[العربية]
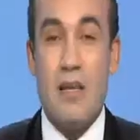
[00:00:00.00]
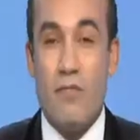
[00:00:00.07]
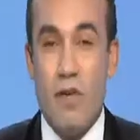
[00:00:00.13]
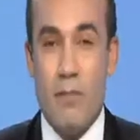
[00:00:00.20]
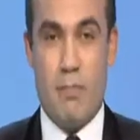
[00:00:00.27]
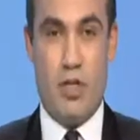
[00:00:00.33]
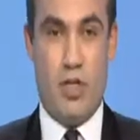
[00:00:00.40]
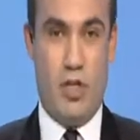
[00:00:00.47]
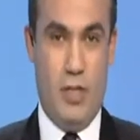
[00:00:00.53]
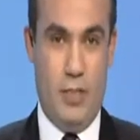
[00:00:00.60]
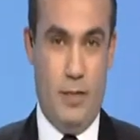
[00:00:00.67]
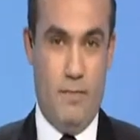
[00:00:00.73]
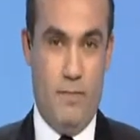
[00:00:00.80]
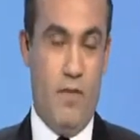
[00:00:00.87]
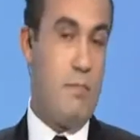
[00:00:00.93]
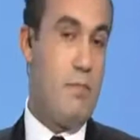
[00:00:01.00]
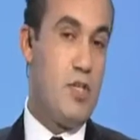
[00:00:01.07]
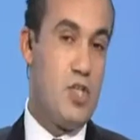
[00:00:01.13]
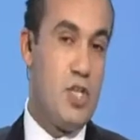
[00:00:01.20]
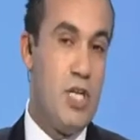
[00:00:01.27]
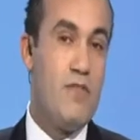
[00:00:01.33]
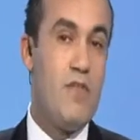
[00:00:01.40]
فما جديد فما
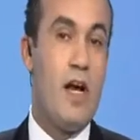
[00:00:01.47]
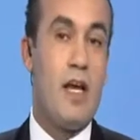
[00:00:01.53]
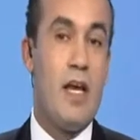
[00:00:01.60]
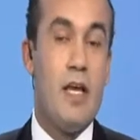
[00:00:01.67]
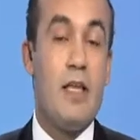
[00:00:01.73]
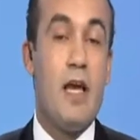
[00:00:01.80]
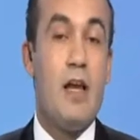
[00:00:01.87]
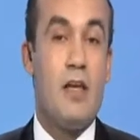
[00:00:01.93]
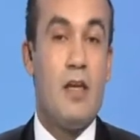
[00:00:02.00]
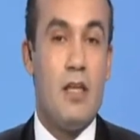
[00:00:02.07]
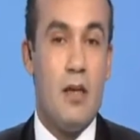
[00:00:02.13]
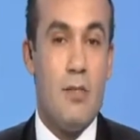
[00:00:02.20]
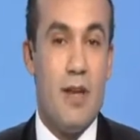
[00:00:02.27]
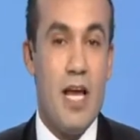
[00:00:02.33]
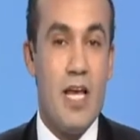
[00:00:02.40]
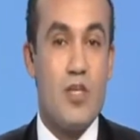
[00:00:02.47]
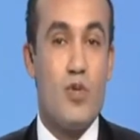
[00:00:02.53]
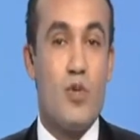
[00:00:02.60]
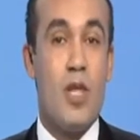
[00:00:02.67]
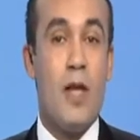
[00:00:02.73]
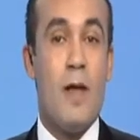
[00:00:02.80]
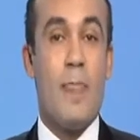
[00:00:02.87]
جديد في حكاية الكتاب
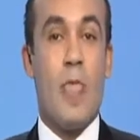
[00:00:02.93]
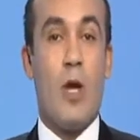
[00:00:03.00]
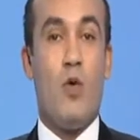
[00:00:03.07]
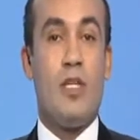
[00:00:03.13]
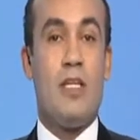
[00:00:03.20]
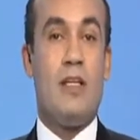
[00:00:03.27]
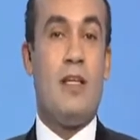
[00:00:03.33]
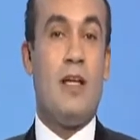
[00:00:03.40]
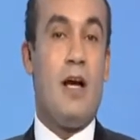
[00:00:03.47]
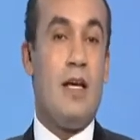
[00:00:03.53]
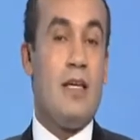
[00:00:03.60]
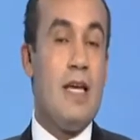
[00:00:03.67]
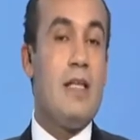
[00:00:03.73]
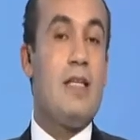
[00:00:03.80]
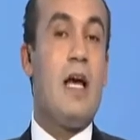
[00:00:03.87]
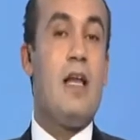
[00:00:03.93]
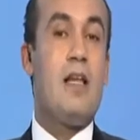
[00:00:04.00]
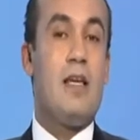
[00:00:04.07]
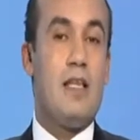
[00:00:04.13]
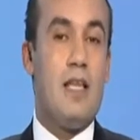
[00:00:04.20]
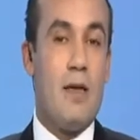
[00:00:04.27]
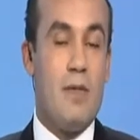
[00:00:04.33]
الأسود وتداعيات
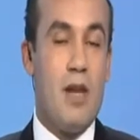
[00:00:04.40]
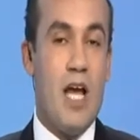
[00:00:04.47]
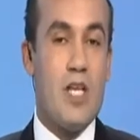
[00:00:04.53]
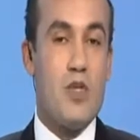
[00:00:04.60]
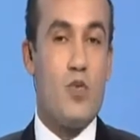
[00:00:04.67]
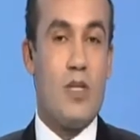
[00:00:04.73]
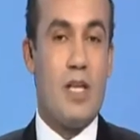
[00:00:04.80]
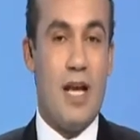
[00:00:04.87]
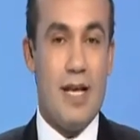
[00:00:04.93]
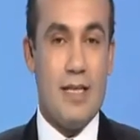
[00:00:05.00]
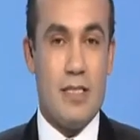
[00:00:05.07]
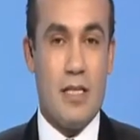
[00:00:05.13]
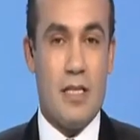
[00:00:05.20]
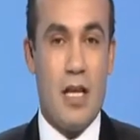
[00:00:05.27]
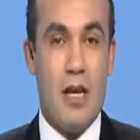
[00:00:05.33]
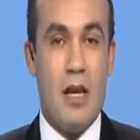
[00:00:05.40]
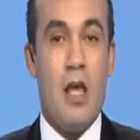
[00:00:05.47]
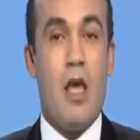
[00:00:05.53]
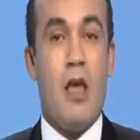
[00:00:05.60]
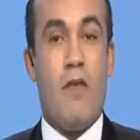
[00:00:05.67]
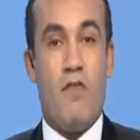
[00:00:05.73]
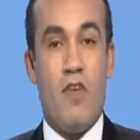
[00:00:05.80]
الكتاب الأسود خاصة
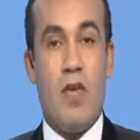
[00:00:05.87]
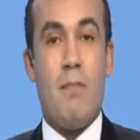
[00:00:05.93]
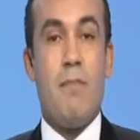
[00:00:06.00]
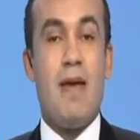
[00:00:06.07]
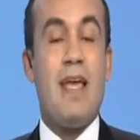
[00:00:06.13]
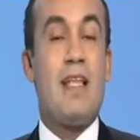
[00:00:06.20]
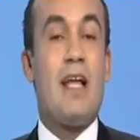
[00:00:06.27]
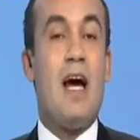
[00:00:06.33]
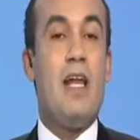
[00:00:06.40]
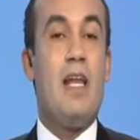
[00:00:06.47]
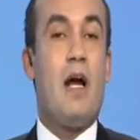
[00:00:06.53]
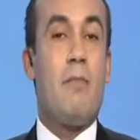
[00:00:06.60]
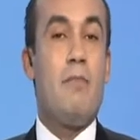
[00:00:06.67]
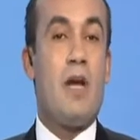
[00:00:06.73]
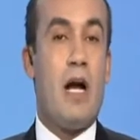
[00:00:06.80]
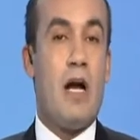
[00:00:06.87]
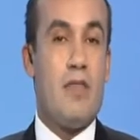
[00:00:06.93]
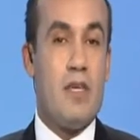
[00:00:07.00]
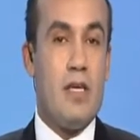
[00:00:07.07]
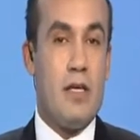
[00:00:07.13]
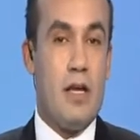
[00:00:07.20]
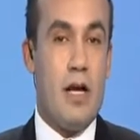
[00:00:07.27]
في ما يتعلق
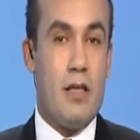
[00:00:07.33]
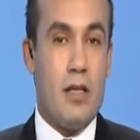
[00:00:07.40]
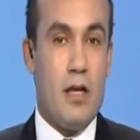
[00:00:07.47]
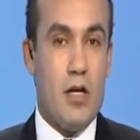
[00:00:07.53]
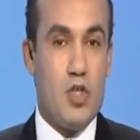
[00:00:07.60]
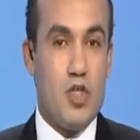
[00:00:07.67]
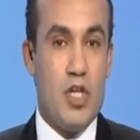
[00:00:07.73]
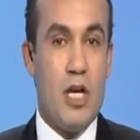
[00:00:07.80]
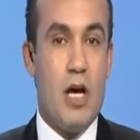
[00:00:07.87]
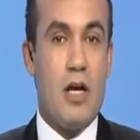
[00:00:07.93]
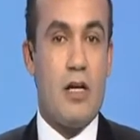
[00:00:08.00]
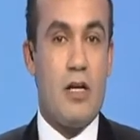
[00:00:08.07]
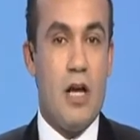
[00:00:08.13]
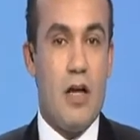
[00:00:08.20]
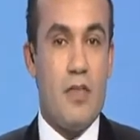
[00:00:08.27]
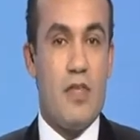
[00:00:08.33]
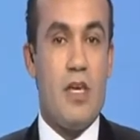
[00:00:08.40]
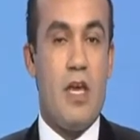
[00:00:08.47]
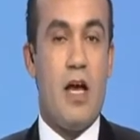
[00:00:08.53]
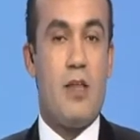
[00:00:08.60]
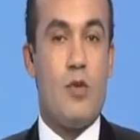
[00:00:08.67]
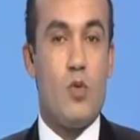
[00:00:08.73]
بقضية الترجي
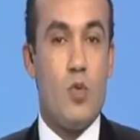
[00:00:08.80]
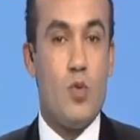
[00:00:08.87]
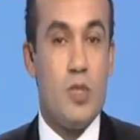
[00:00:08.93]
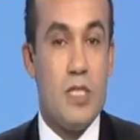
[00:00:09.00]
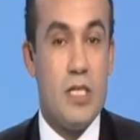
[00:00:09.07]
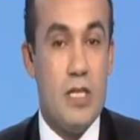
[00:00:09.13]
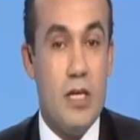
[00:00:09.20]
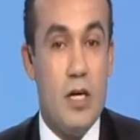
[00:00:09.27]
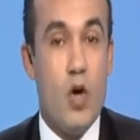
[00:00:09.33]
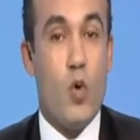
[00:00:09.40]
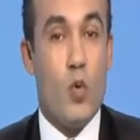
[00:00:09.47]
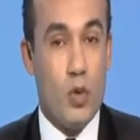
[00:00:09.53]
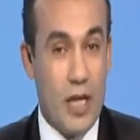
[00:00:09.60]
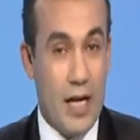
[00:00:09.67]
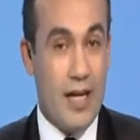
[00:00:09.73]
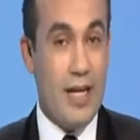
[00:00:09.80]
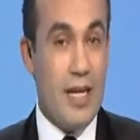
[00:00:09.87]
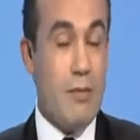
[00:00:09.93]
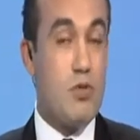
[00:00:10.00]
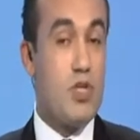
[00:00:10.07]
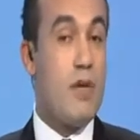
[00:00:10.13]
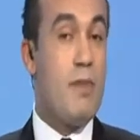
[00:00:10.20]
الرياضي التونسي
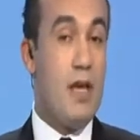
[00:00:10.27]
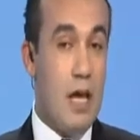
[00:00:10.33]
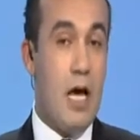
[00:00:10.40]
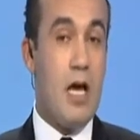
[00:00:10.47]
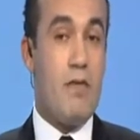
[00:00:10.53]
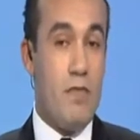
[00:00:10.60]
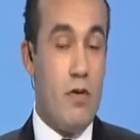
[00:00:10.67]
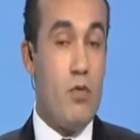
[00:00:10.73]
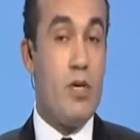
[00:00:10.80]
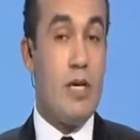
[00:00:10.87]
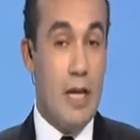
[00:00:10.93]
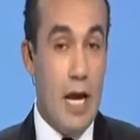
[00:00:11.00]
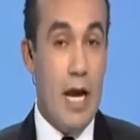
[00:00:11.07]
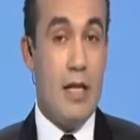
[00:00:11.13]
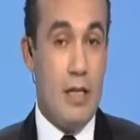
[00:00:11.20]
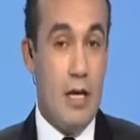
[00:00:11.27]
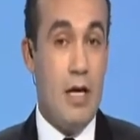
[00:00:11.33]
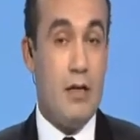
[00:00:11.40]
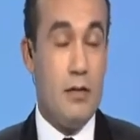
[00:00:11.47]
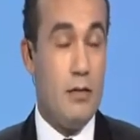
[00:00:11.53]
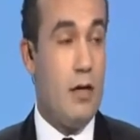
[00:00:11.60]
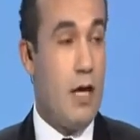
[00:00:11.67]
وتقريب جمال العرفاوي كالعادة
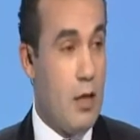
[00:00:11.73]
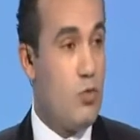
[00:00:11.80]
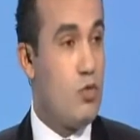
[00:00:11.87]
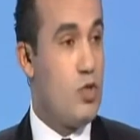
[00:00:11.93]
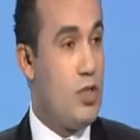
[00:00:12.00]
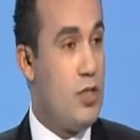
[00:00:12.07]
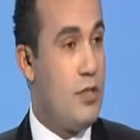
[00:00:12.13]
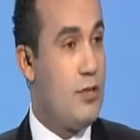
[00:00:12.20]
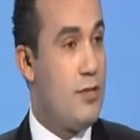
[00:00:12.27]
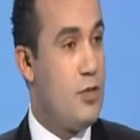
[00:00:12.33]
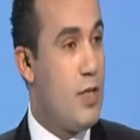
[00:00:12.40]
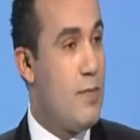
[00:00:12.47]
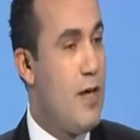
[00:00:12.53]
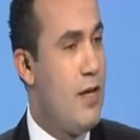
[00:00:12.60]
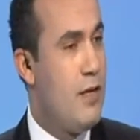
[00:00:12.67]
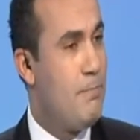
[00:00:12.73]
عنده جديد جمال